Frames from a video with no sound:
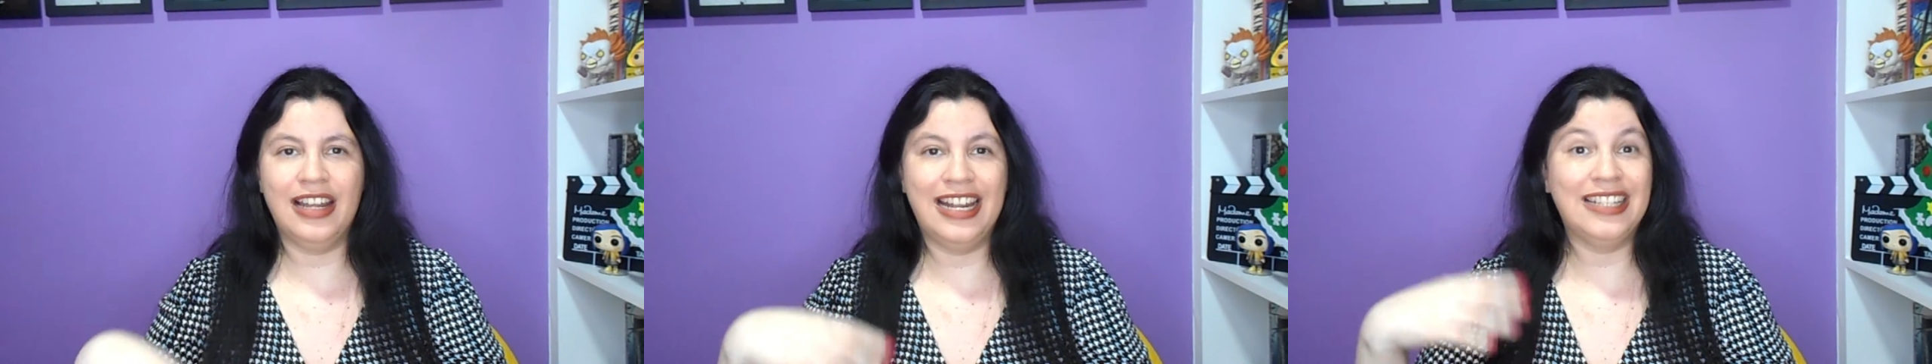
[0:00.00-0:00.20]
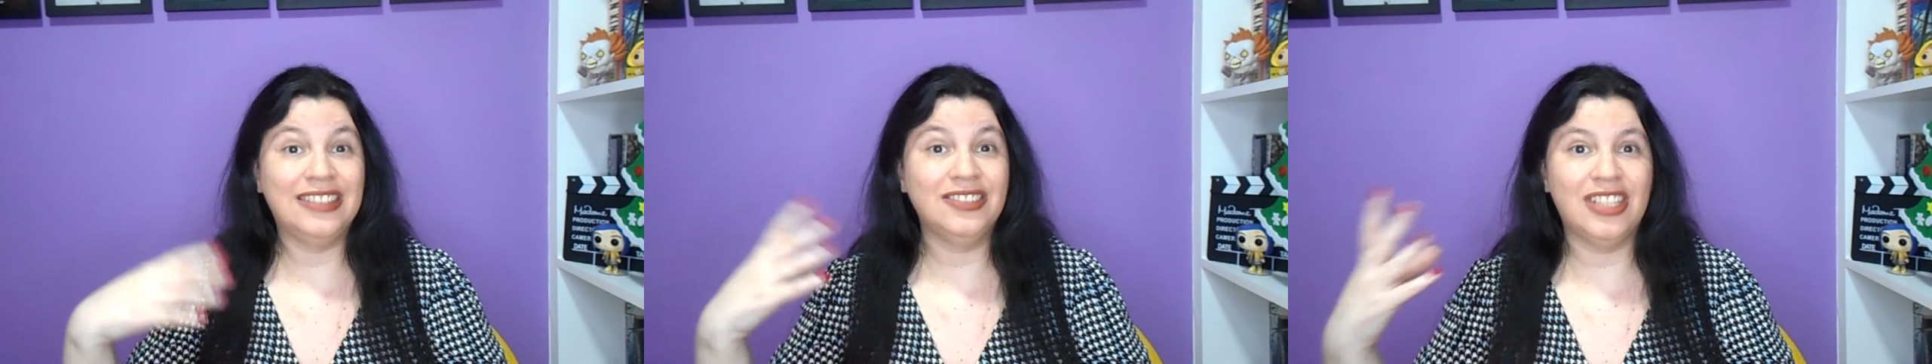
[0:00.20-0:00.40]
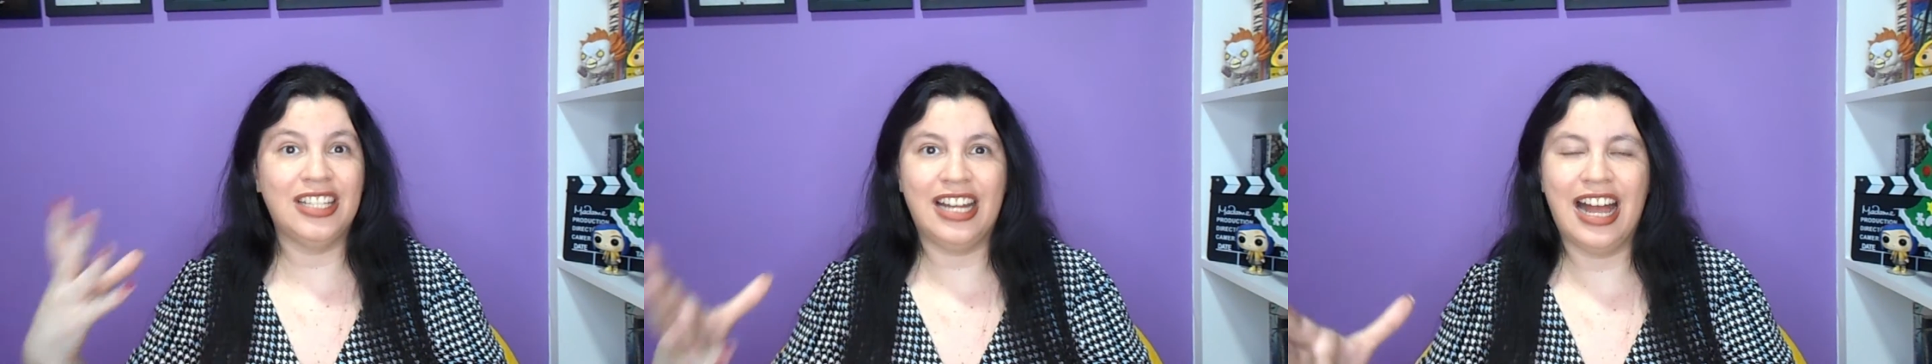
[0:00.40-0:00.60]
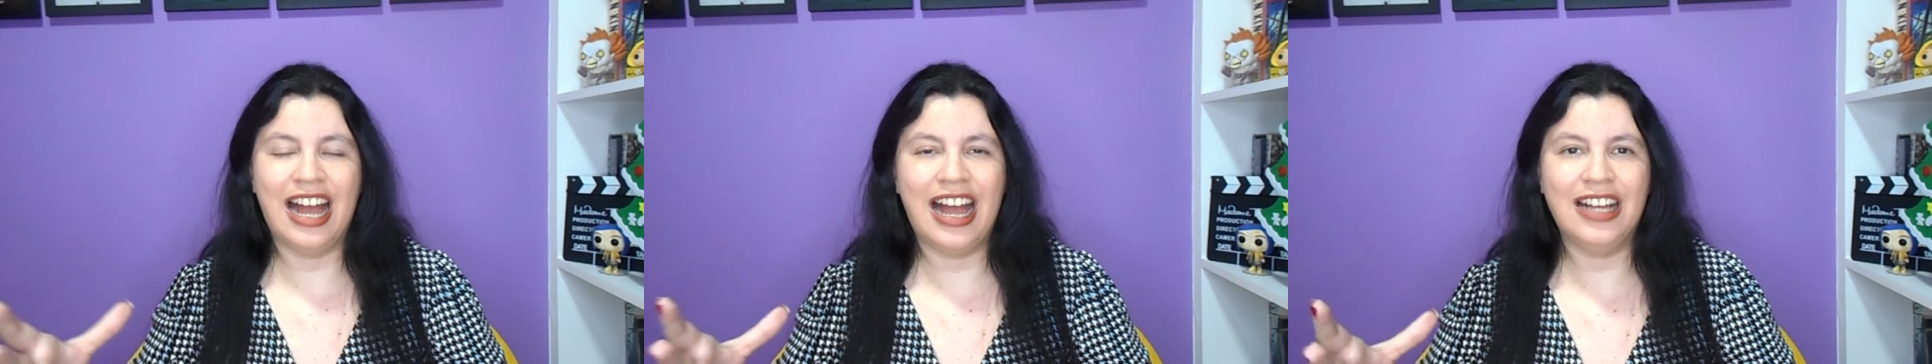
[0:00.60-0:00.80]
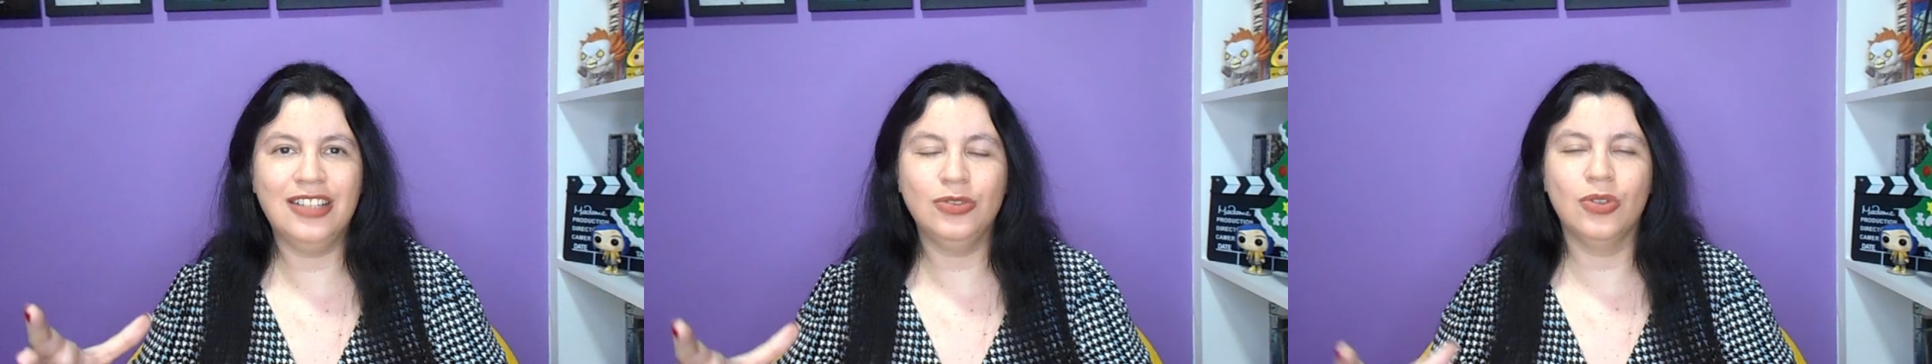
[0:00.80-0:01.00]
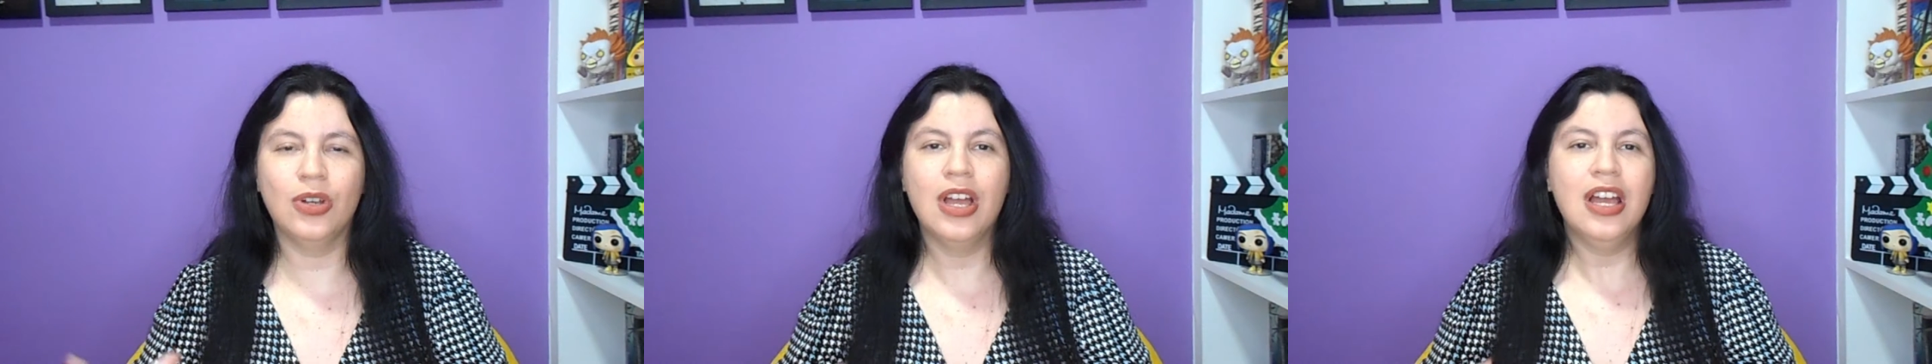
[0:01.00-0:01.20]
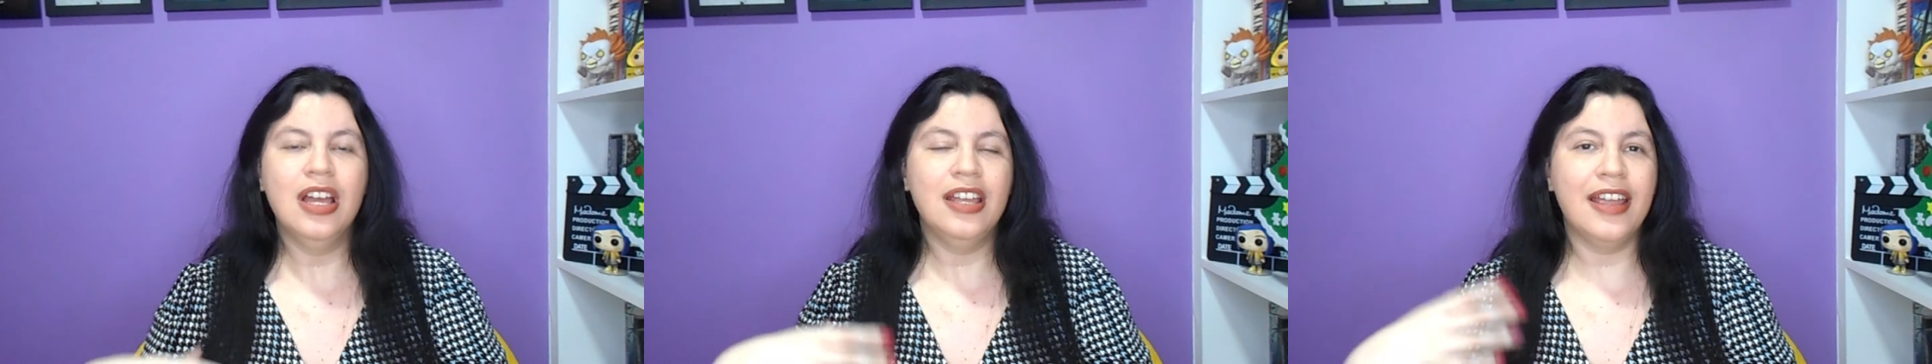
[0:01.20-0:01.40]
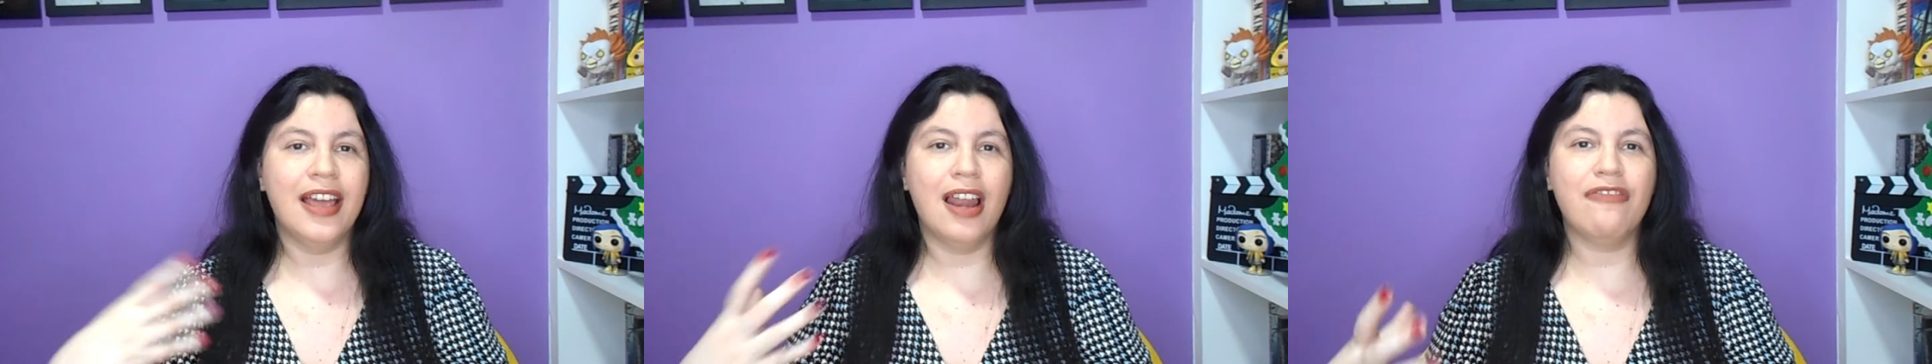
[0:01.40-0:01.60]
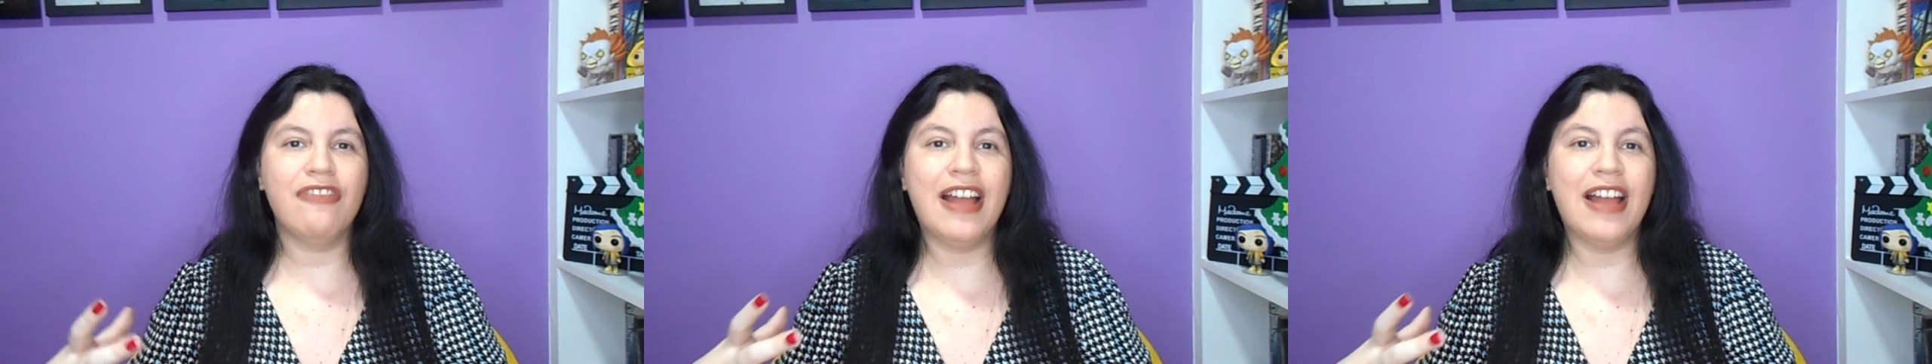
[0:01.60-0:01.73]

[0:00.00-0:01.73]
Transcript: ela entra errado e ela